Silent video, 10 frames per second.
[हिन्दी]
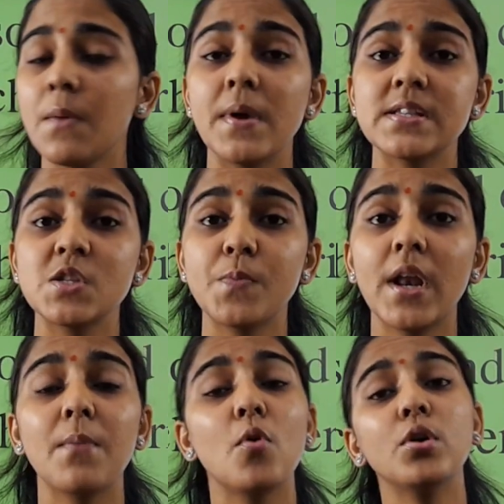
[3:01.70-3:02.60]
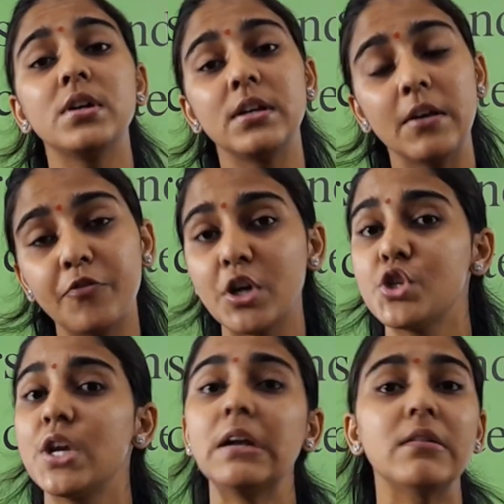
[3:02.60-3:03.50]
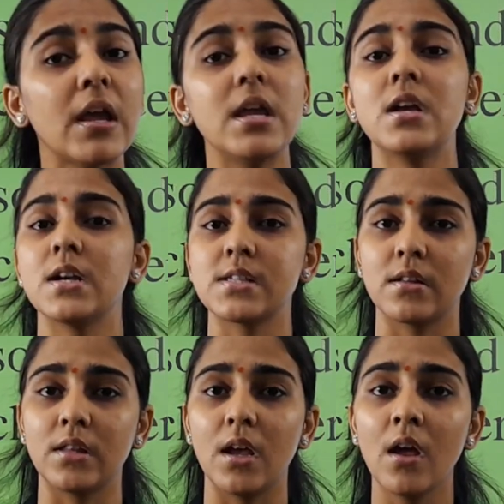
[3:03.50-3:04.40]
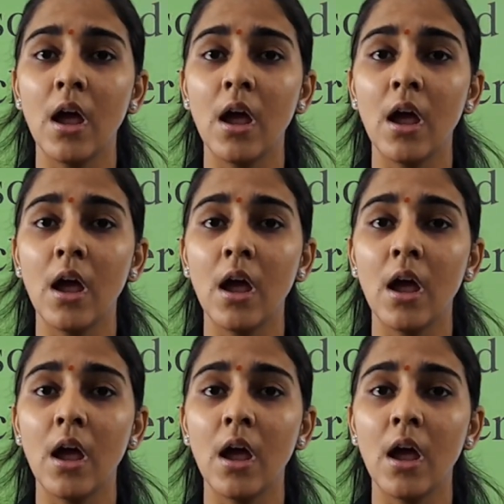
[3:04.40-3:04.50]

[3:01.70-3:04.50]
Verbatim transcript: के बेसिस पर हम लोग डिफ्रेंशिएट नहीं कर सकते